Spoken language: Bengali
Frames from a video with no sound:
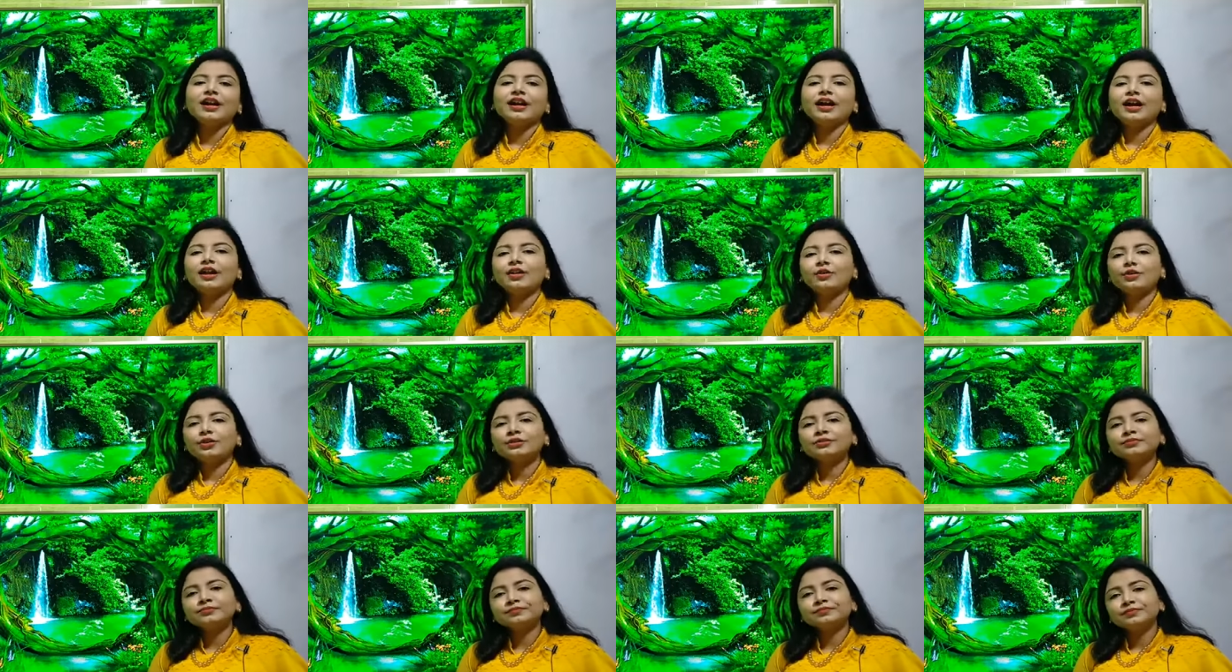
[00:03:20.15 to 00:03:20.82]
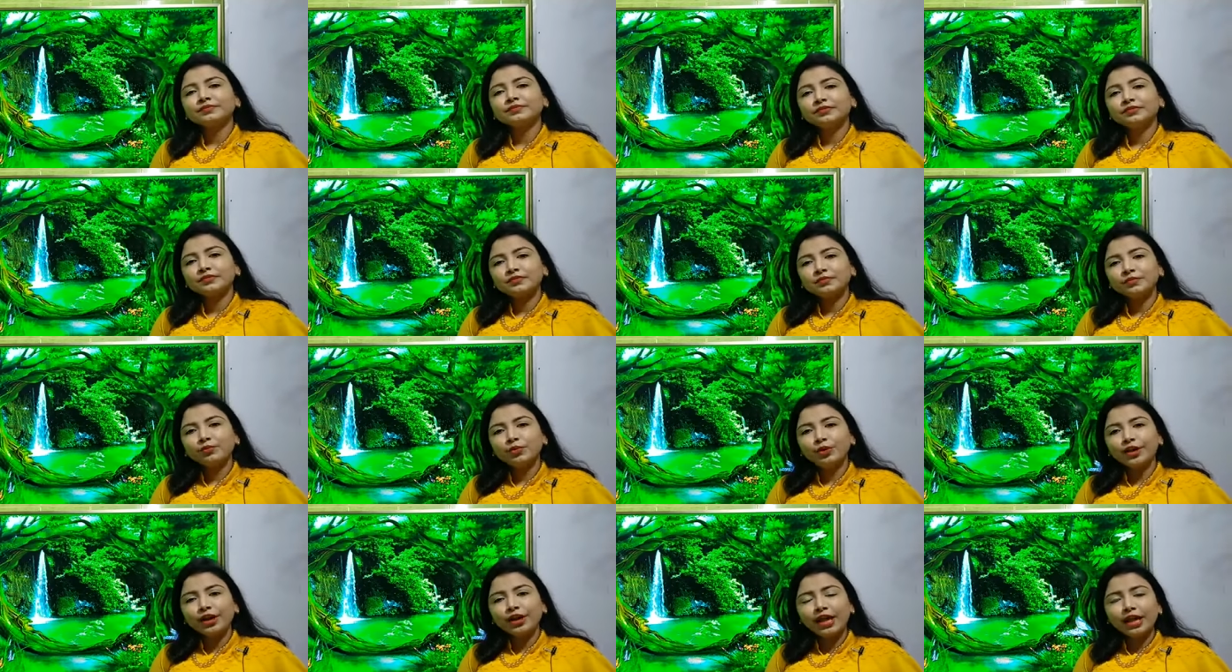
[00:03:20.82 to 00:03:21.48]
কারণ
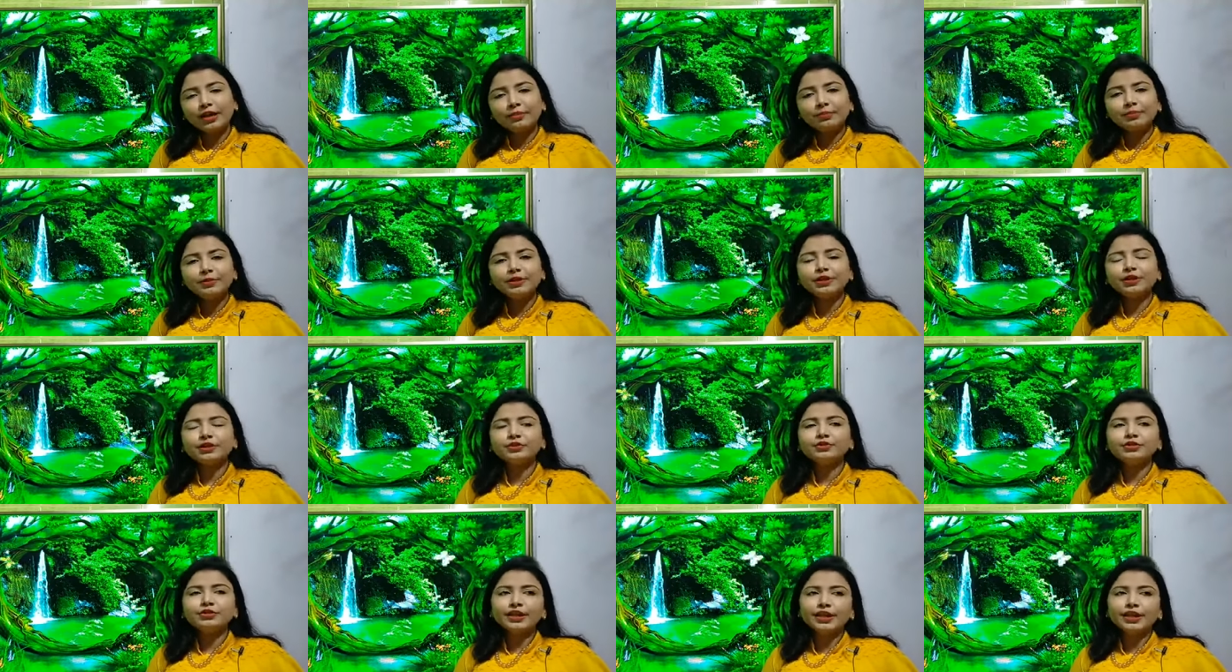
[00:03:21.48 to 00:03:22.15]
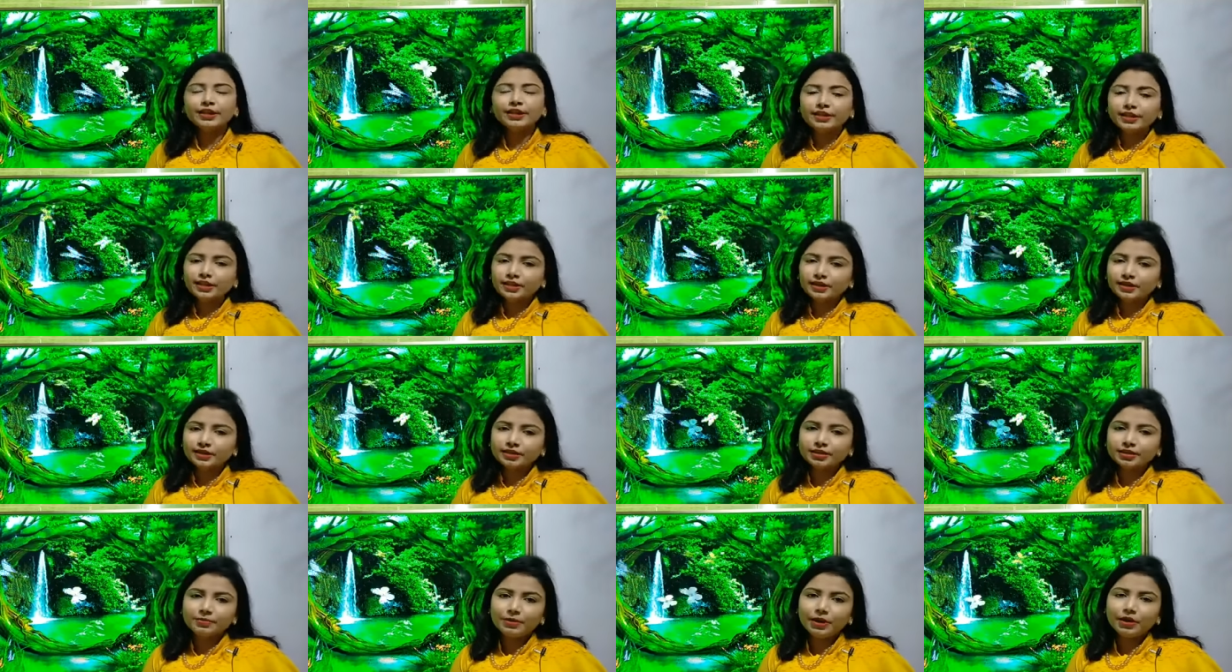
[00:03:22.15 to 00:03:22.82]
বইয়ের হেল্প নিয়ে একটু দেখে দেখে
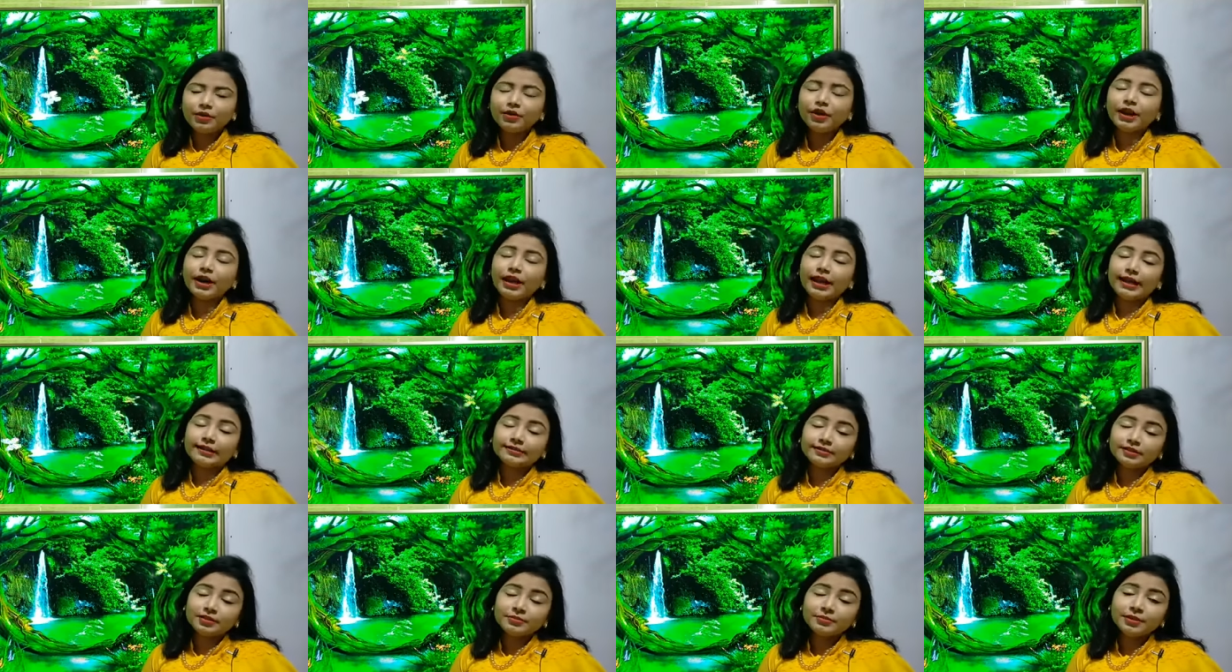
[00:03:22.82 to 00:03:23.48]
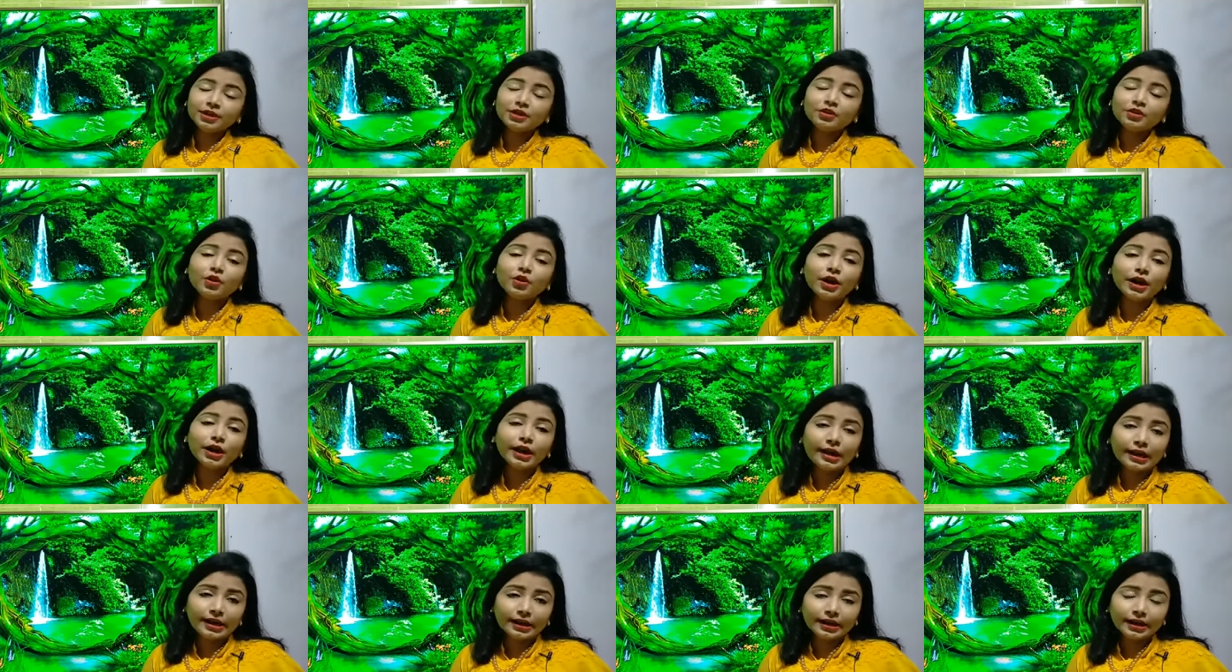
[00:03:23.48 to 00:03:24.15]
লিখতে পারো আর অ্যাসাইনমেন্ট
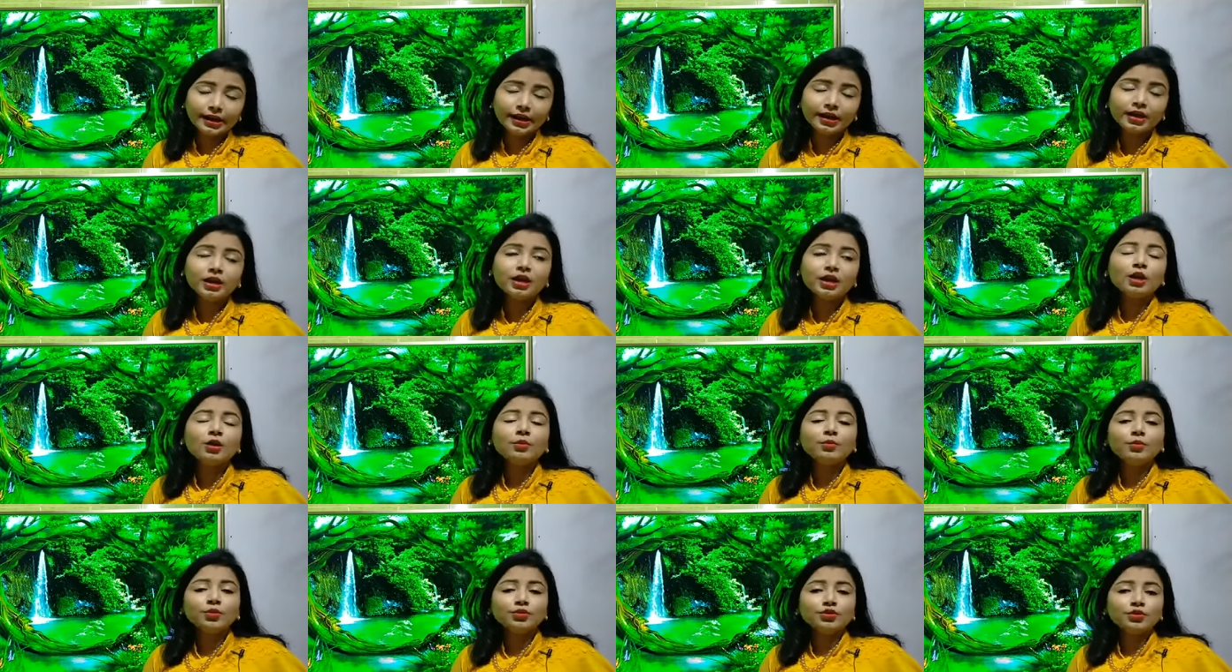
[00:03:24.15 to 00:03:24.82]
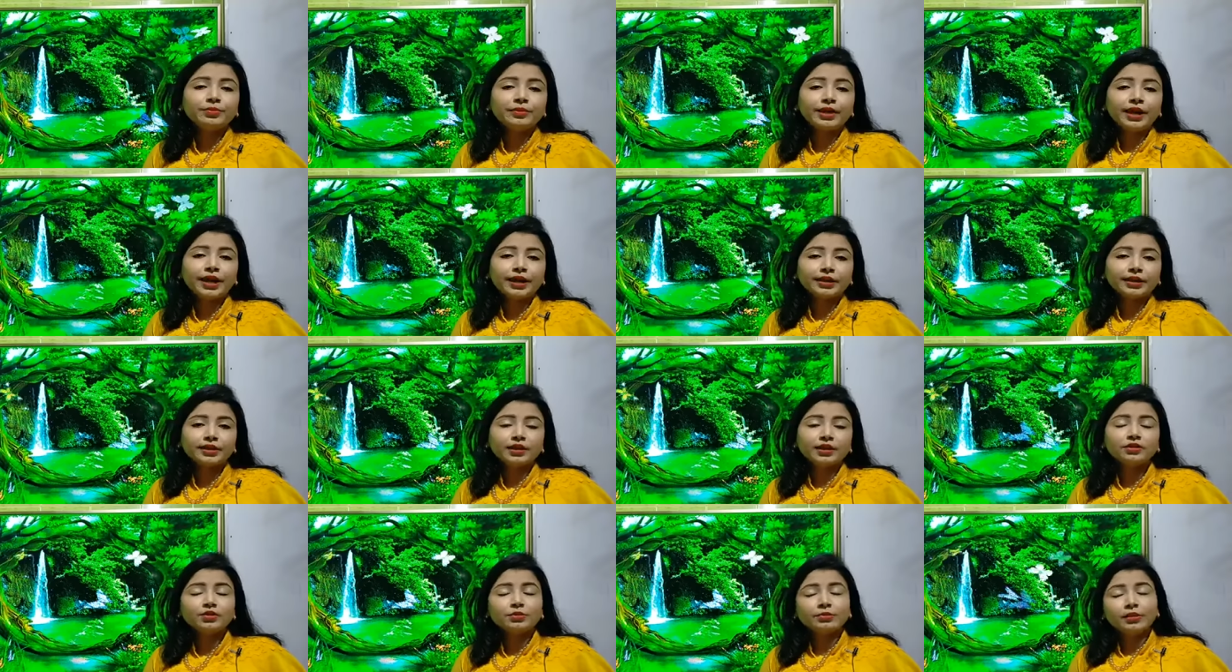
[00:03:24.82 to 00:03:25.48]
করার আগে প্রথমে
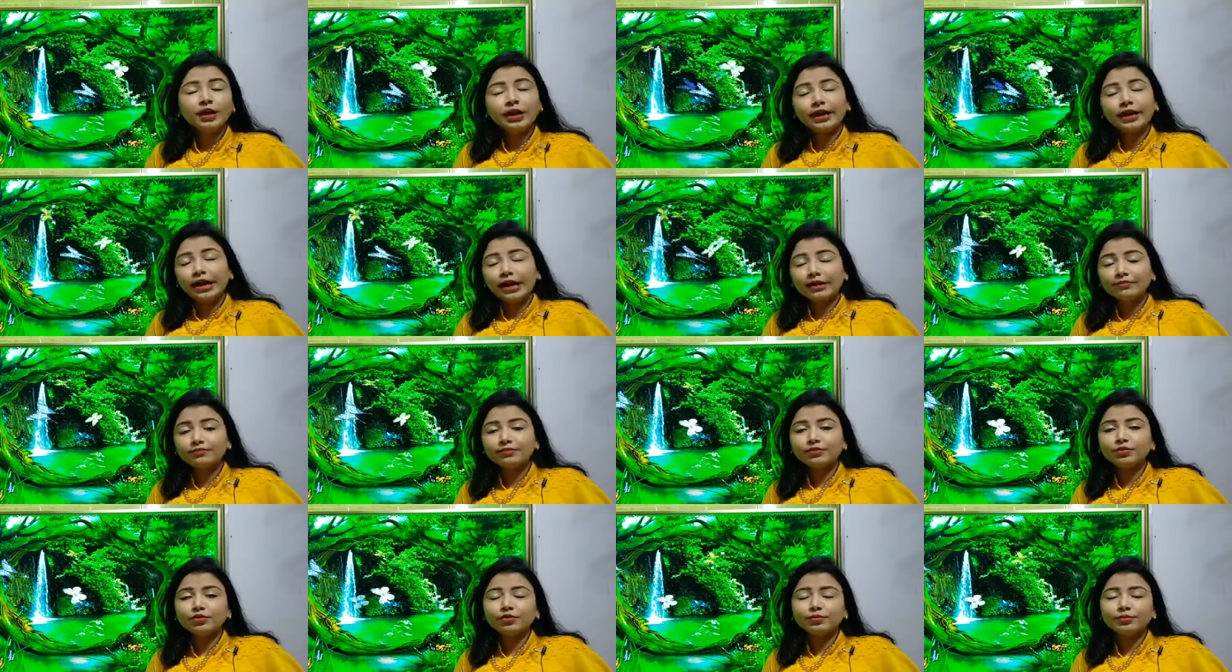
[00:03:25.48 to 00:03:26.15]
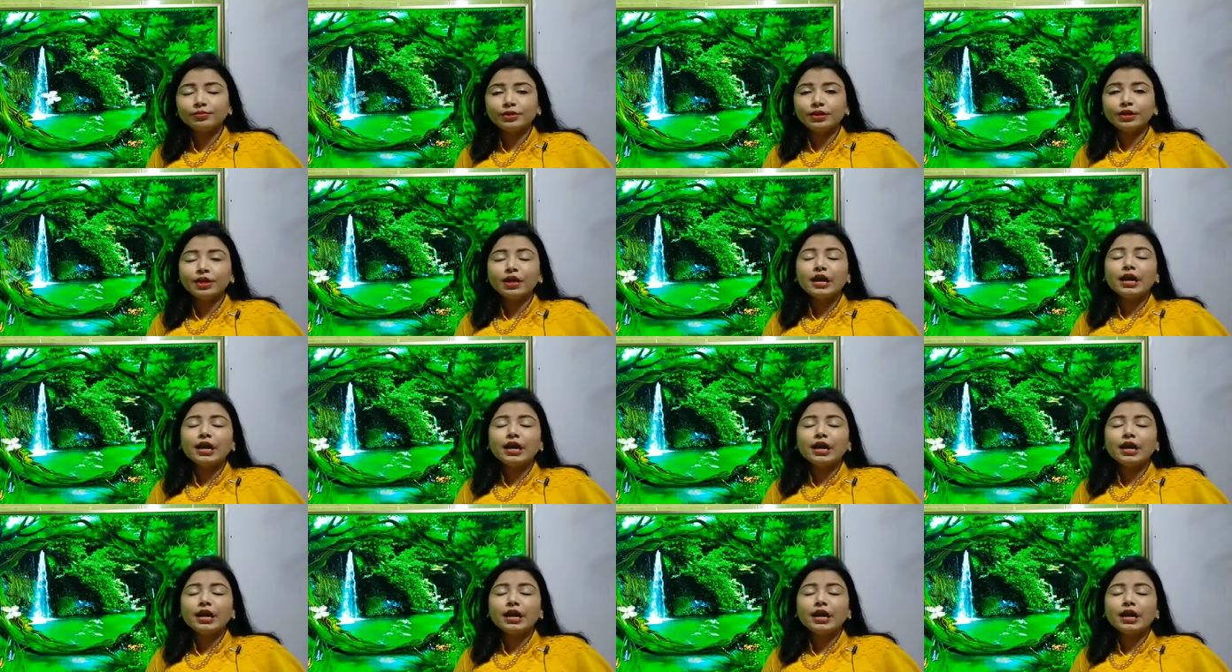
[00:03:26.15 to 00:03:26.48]
একটা তোমরা রাফ করবে